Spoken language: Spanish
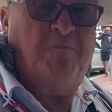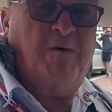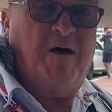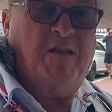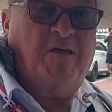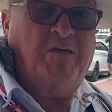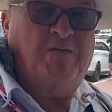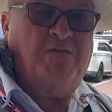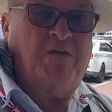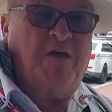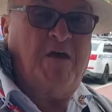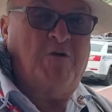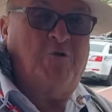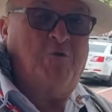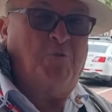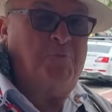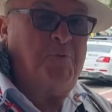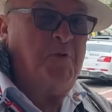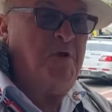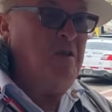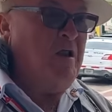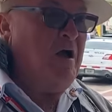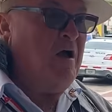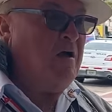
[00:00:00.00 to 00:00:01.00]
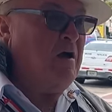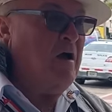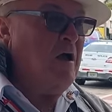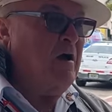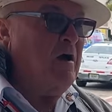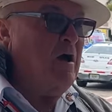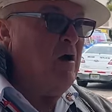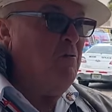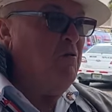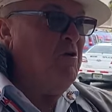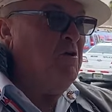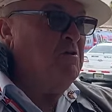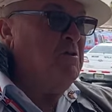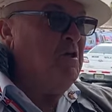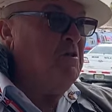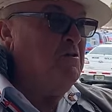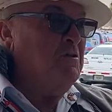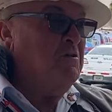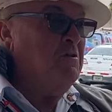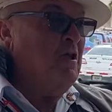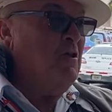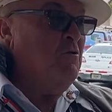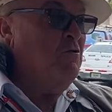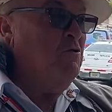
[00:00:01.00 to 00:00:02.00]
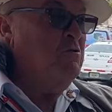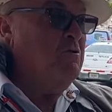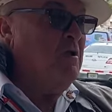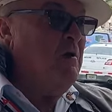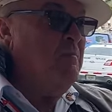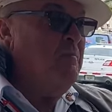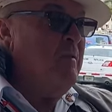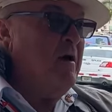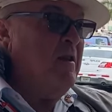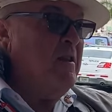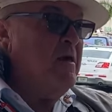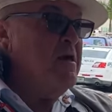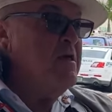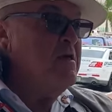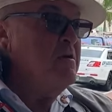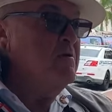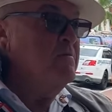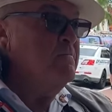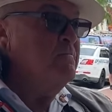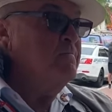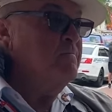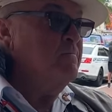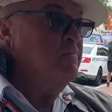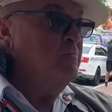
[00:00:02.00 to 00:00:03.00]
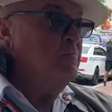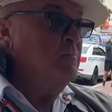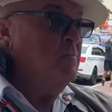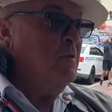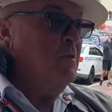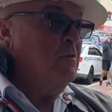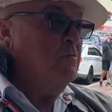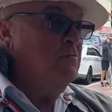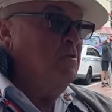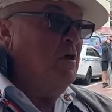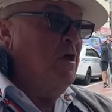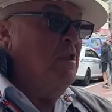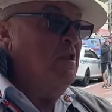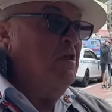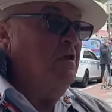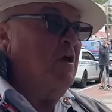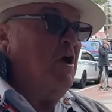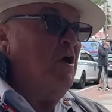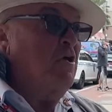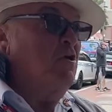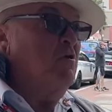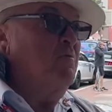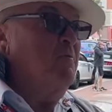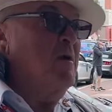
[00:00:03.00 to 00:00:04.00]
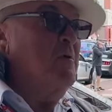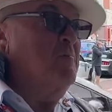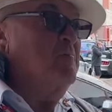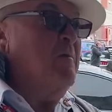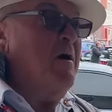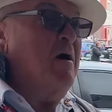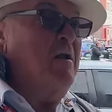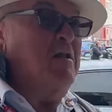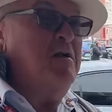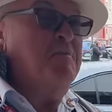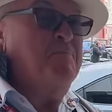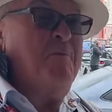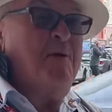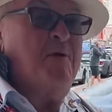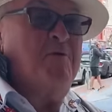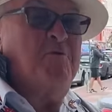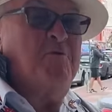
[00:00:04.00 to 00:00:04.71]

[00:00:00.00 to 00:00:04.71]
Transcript: manicero, Pina, cacahueta, ¿a ti te gusta el maní? Claro, que Tienes que comer maní para